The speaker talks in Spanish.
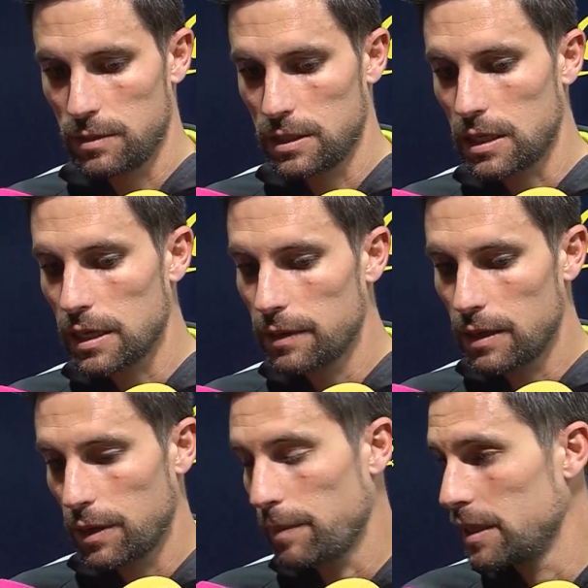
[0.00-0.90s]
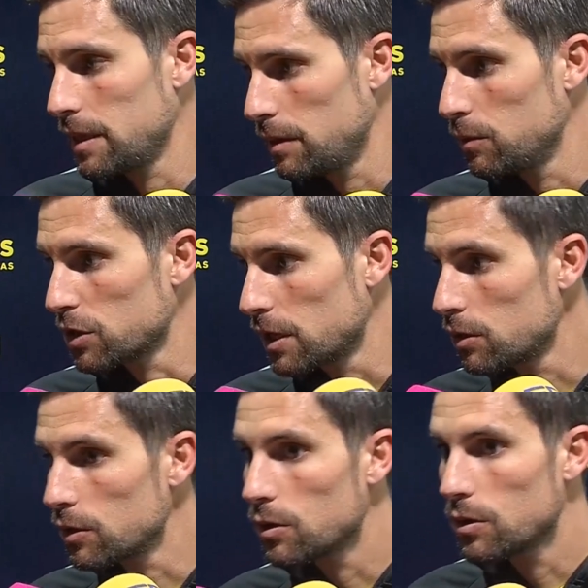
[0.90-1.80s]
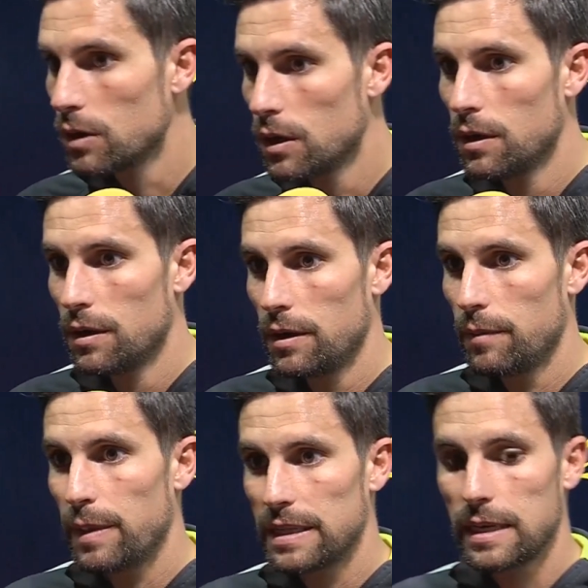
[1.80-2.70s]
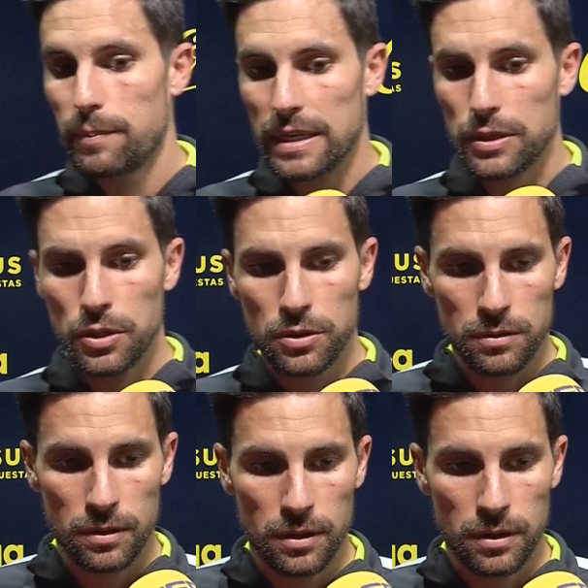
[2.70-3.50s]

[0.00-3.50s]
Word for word: más arriba, obviamente, buscando empatar el partido.